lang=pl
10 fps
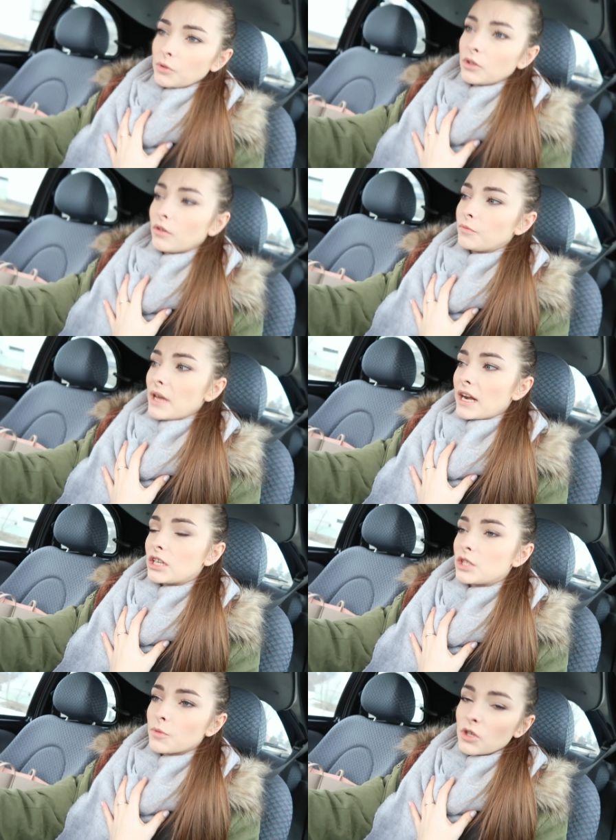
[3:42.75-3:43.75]
mi to w
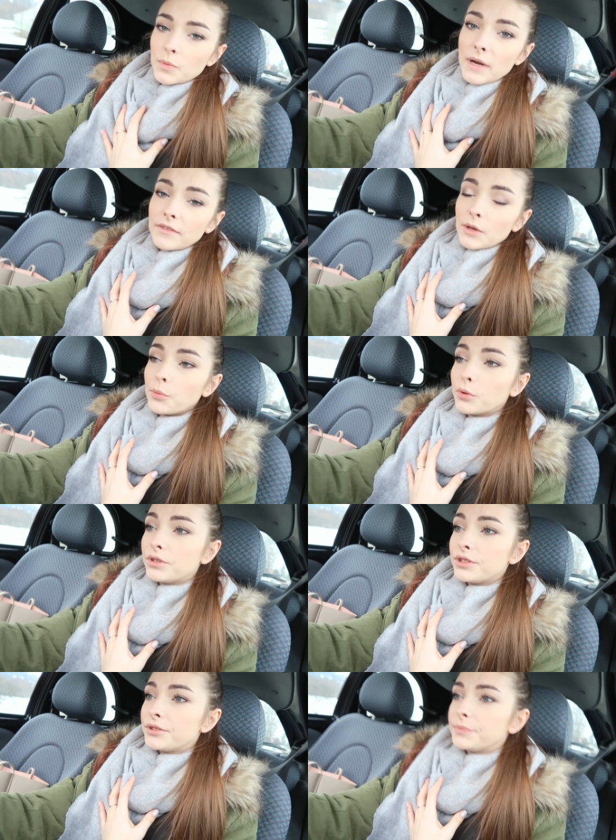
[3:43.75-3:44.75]
miarę szybko, sprawnie
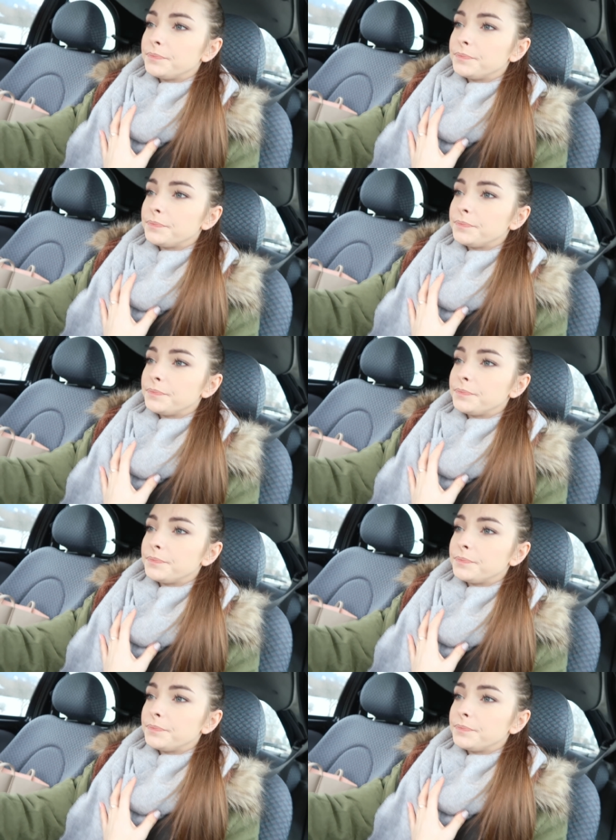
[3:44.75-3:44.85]
pójść.